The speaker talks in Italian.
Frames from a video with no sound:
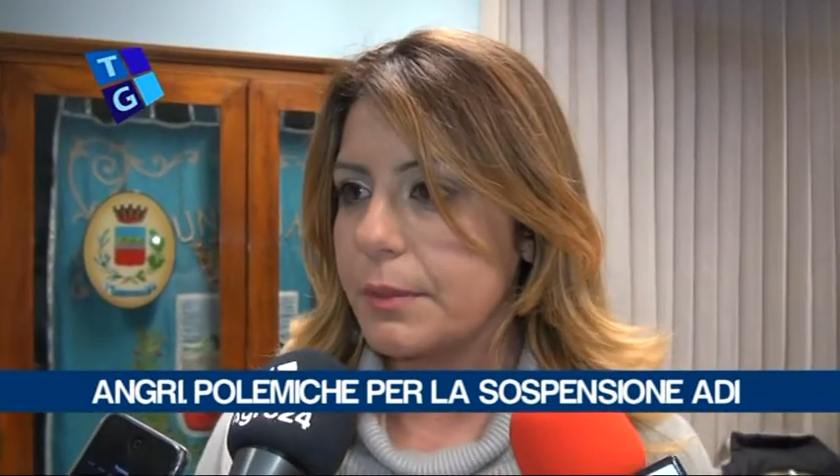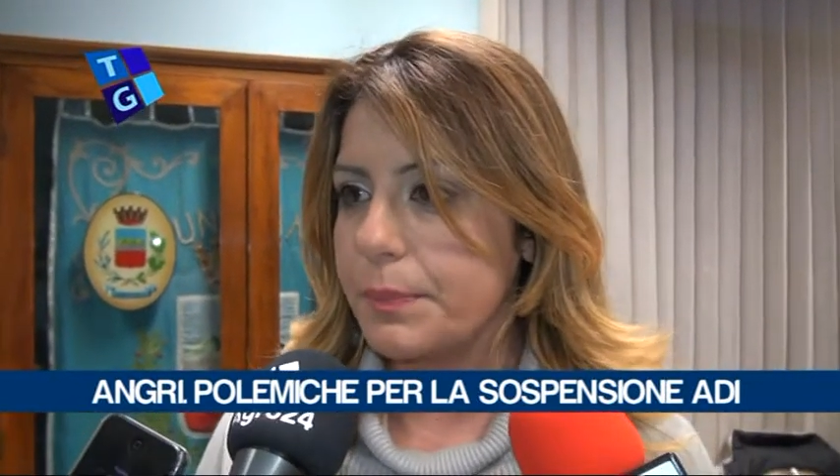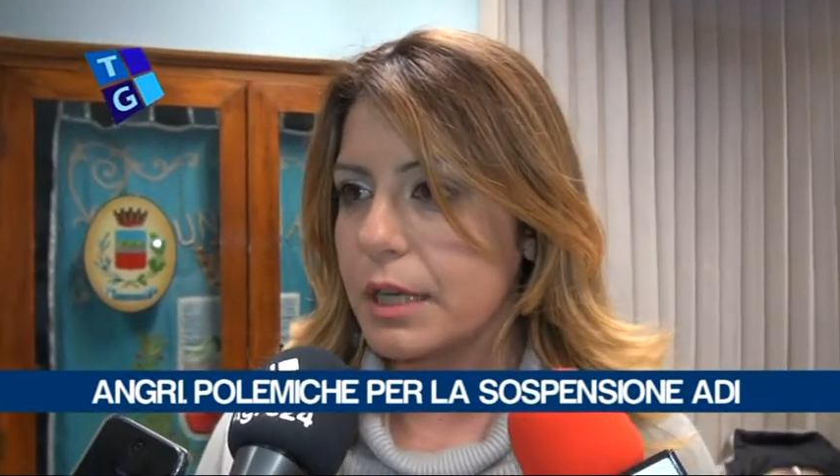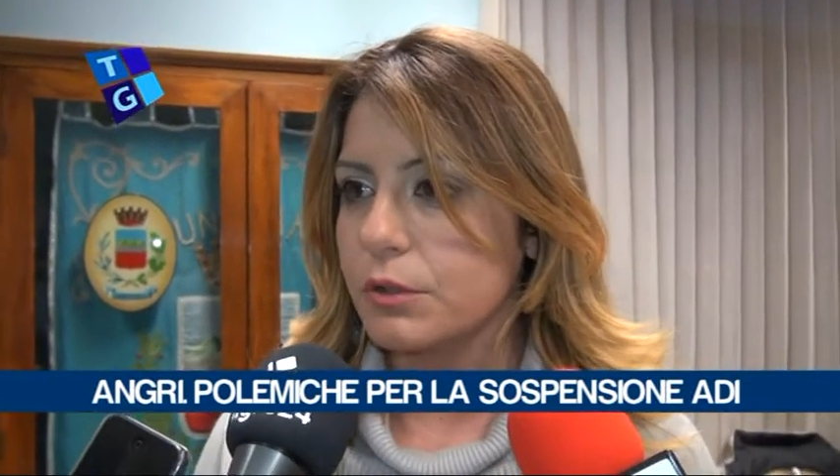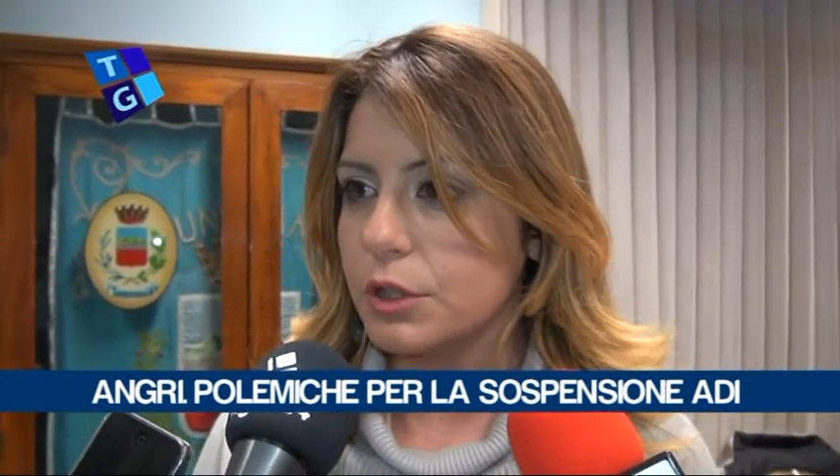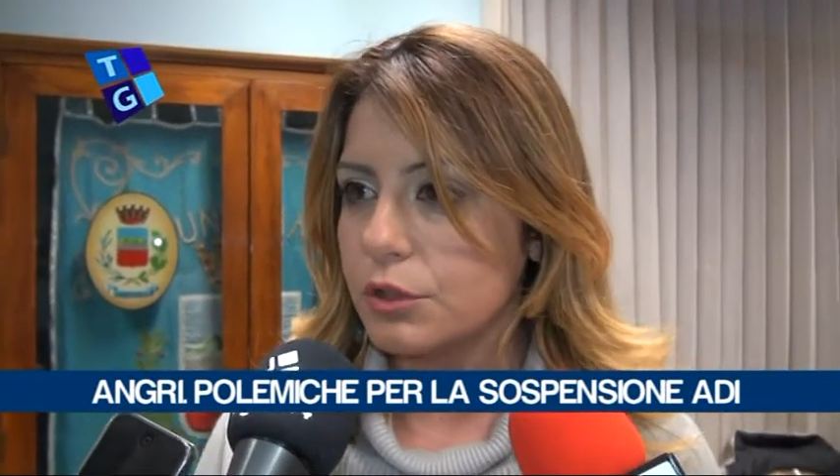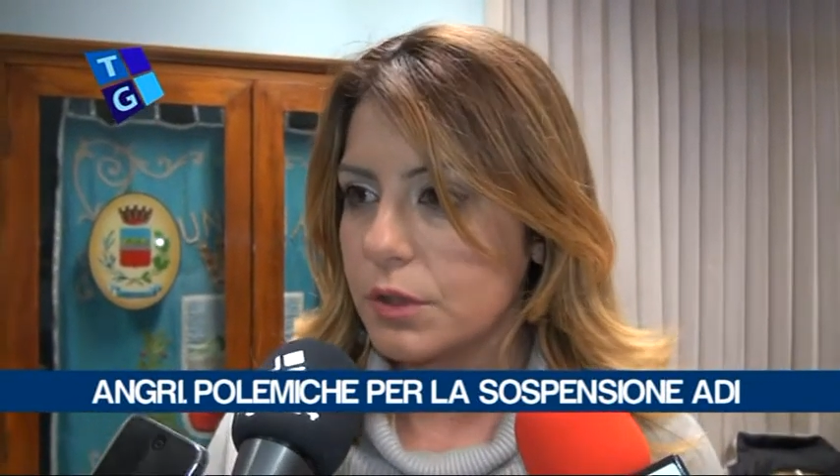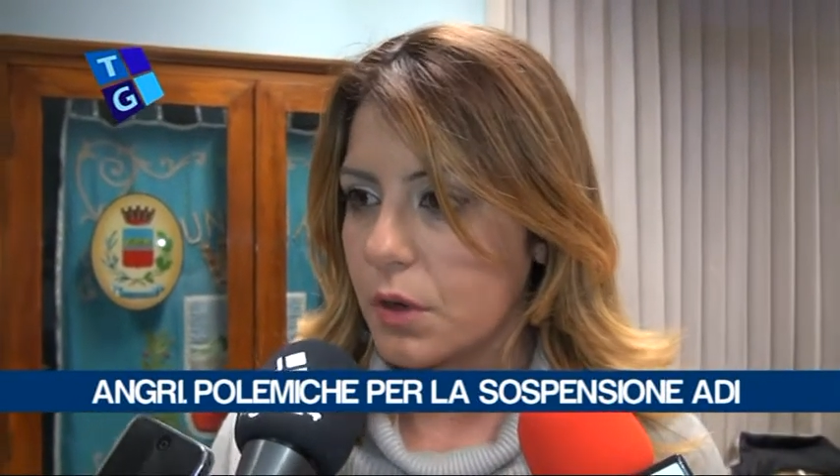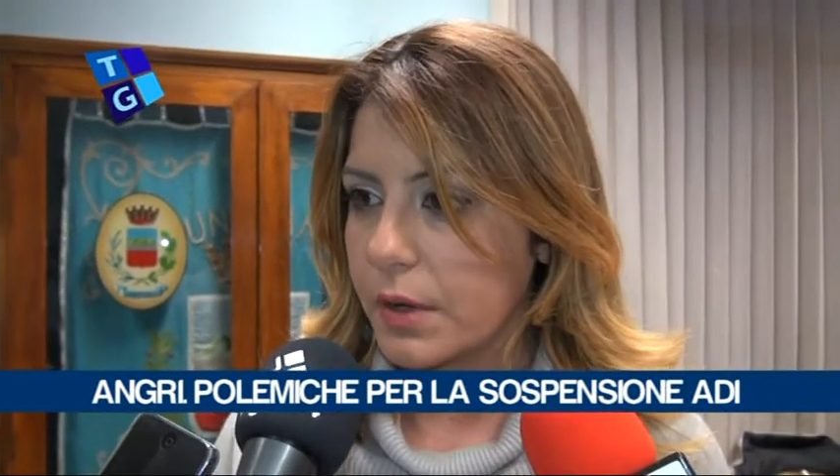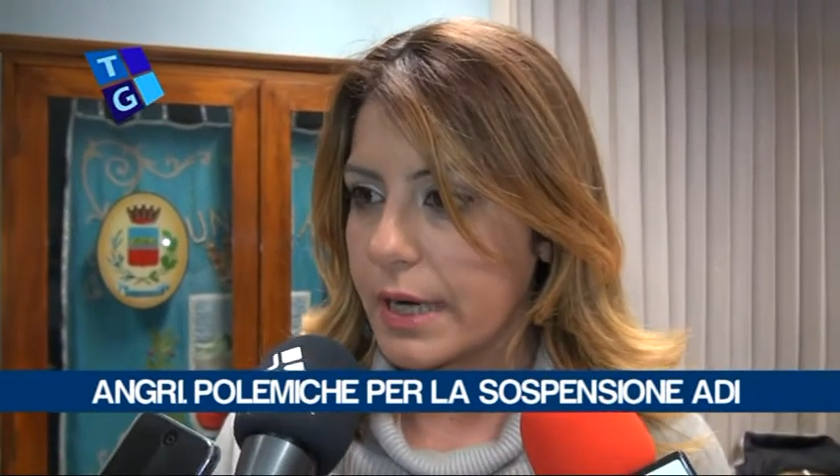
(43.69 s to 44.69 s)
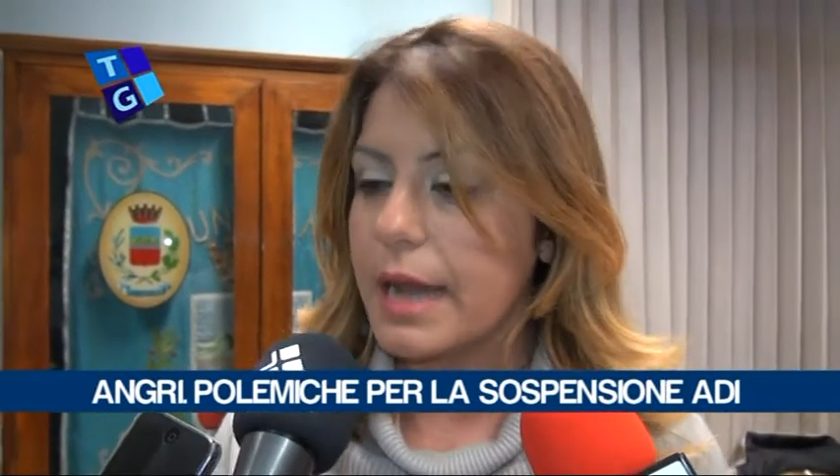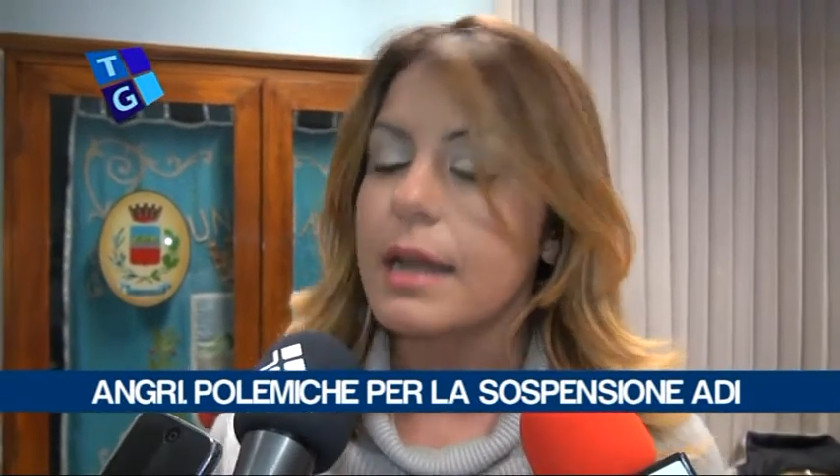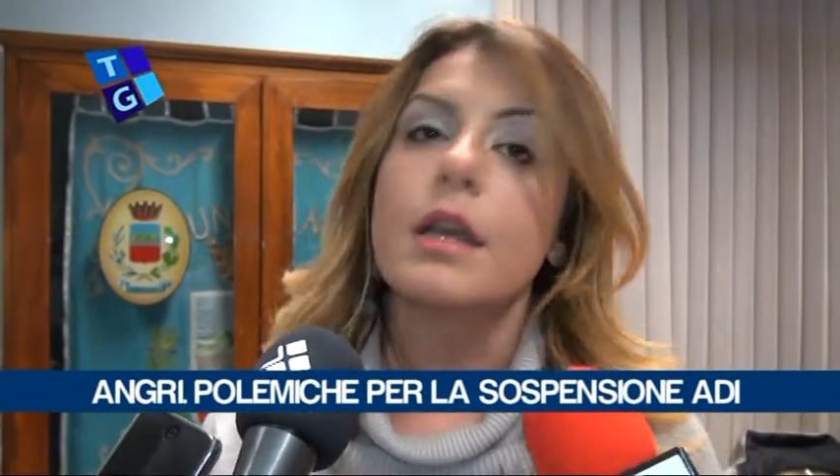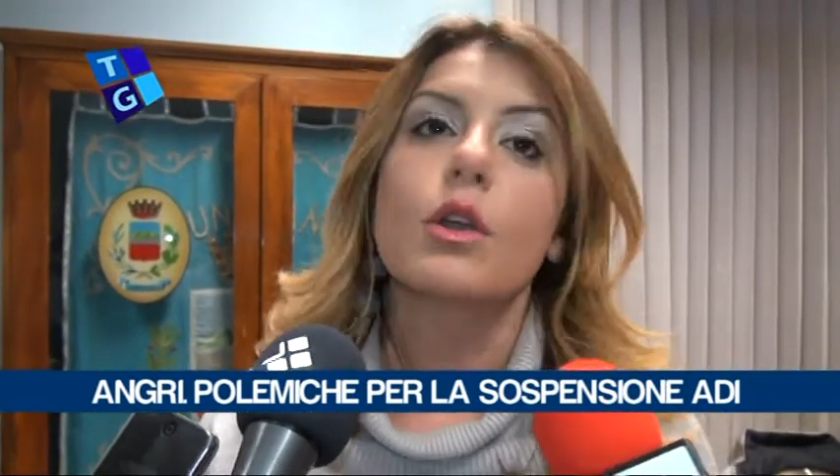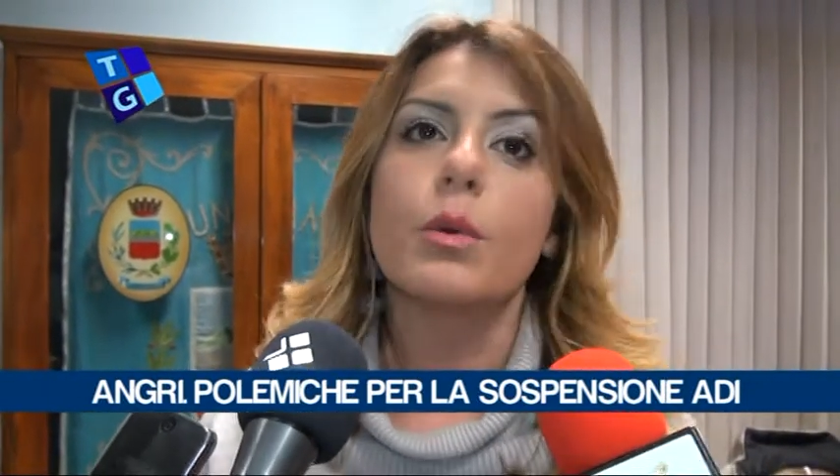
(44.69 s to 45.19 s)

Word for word: del piano di zona